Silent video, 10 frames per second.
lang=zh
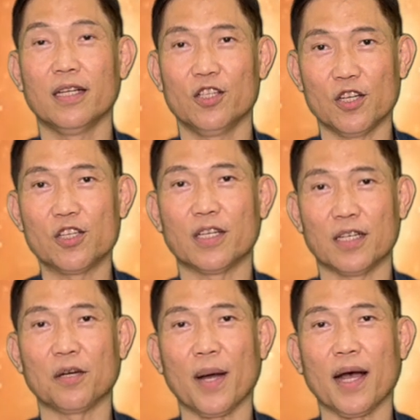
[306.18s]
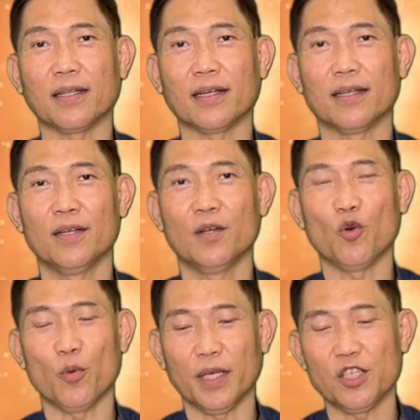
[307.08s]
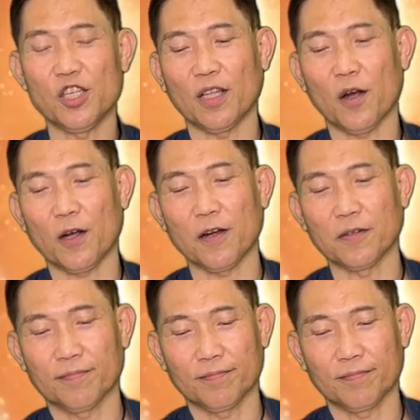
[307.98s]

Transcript: 真是可怕的。我们一起祷告，